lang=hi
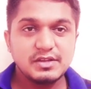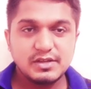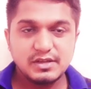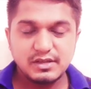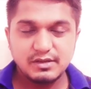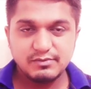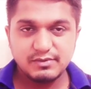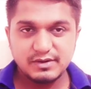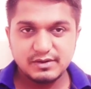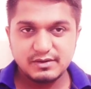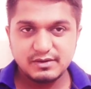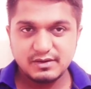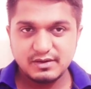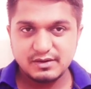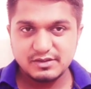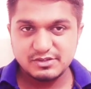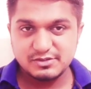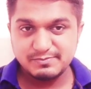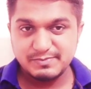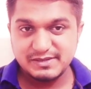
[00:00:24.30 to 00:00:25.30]

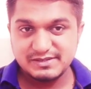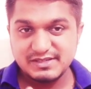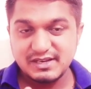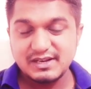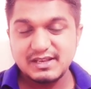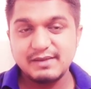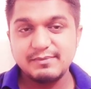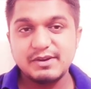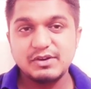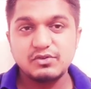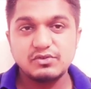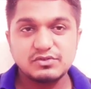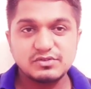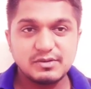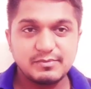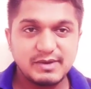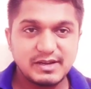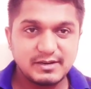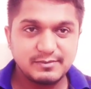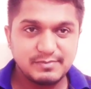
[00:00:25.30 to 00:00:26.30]
इवन स्पेशल uh, के भी नोट्स
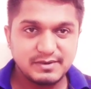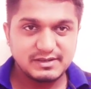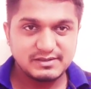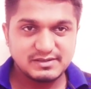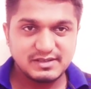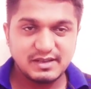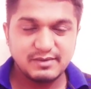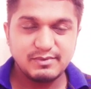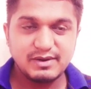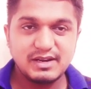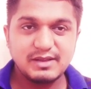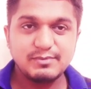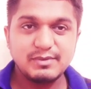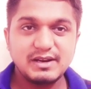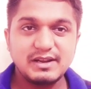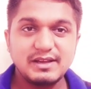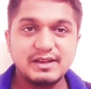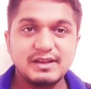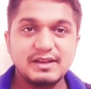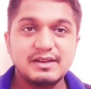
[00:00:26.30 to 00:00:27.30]
हमारे पास
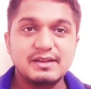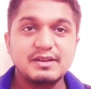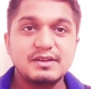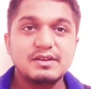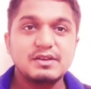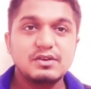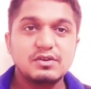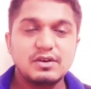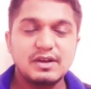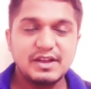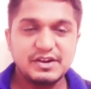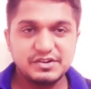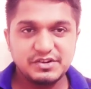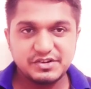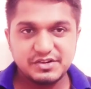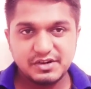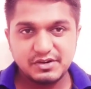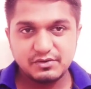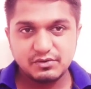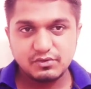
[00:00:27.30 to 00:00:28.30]
अवेलेबल हैं हैंड
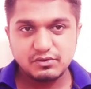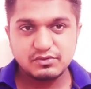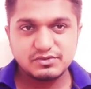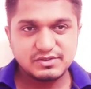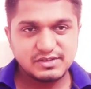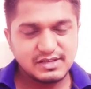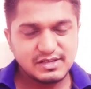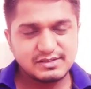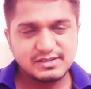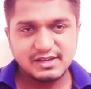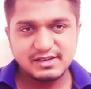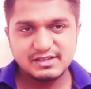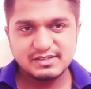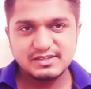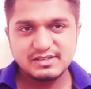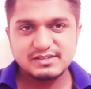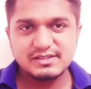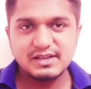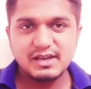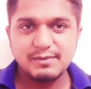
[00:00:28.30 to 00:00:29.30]
रिटन नोट्स ये सारी
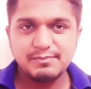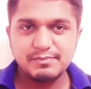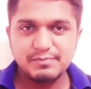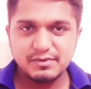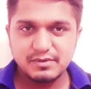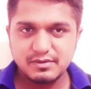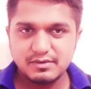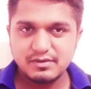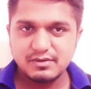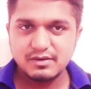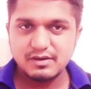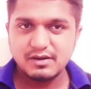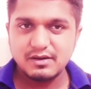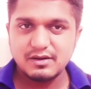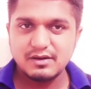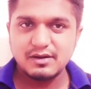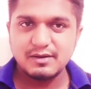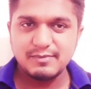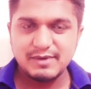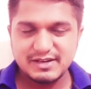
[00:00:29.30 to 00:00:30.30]
चीज़ें आप
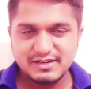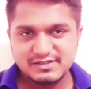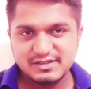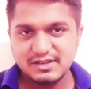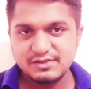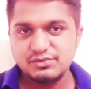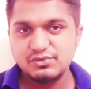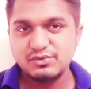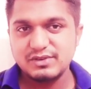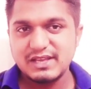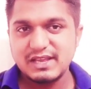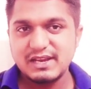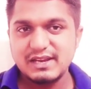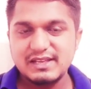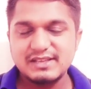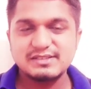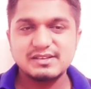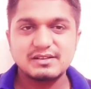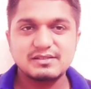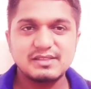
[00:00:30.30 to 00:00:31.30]
uh, हमारे साथ जुड़ के
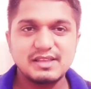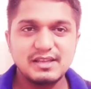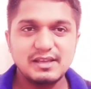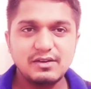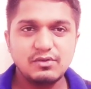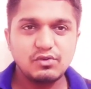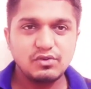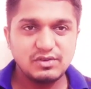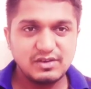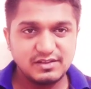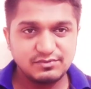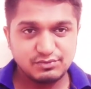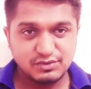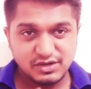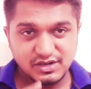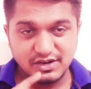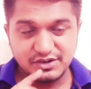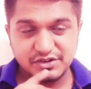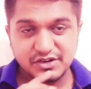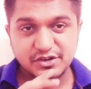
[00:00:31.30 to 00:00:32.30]
ले सकते हैं ओनली
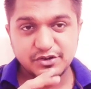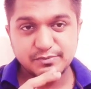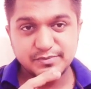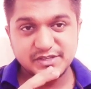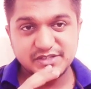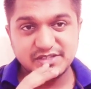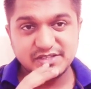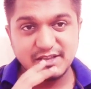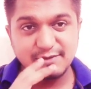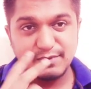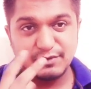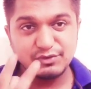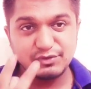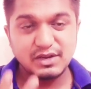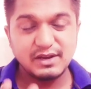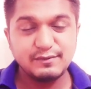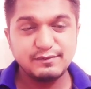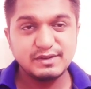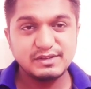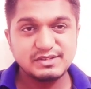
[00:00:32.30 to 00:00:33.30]
थ्री हंड्रेड रुपीज़ की
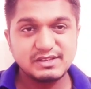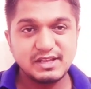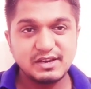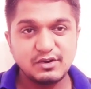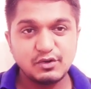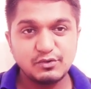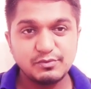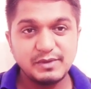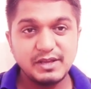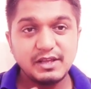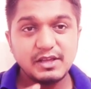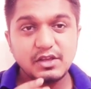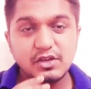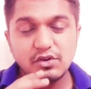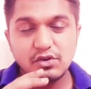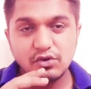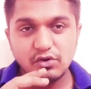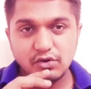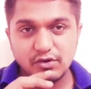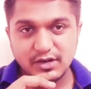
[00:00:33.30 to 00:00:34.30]
मंथली फीस के राउंड में
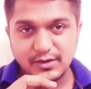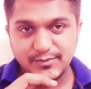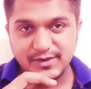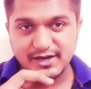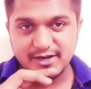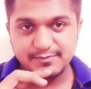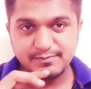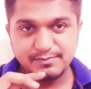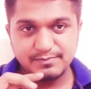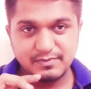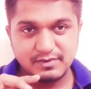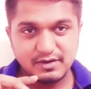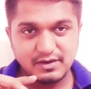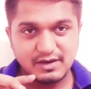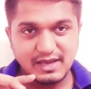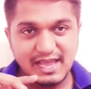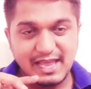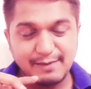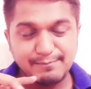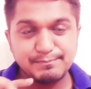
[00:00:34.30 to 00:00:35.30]
और हमारे
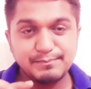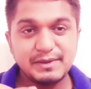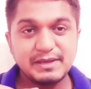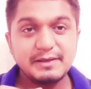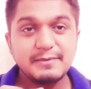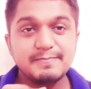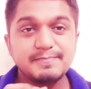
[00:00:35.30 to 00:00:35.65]
ऐप uh, पे